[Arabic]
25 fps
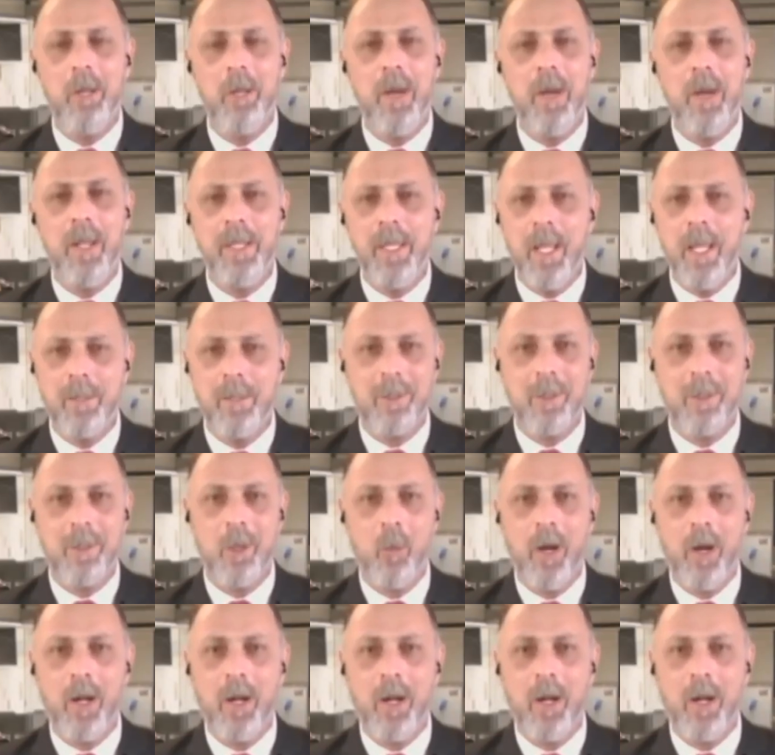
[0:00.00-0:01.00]
المالية
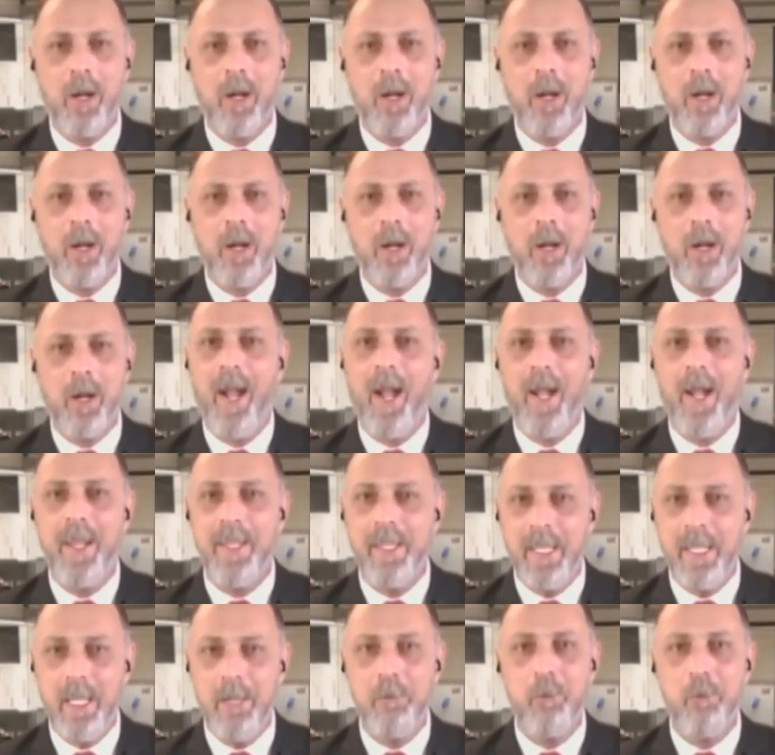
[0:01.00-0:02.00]
تتوقع رفع
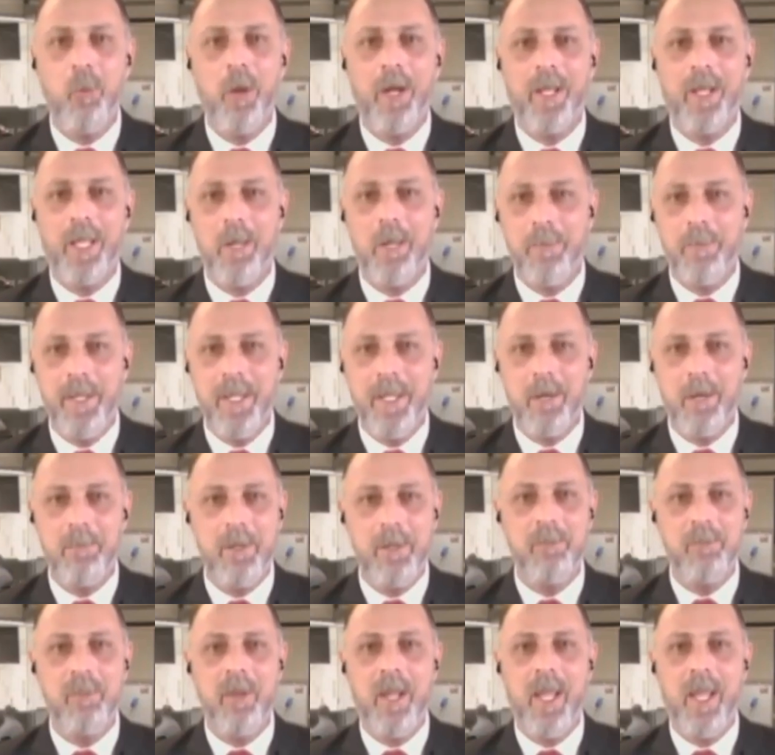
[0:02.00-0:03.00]
عنيف وكبير
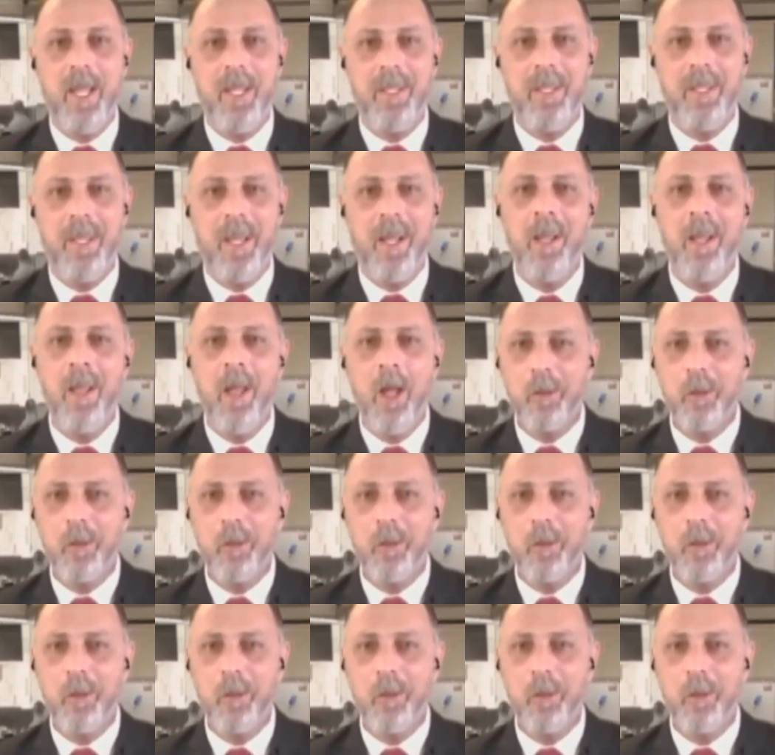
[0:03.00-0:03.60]
بالفائدة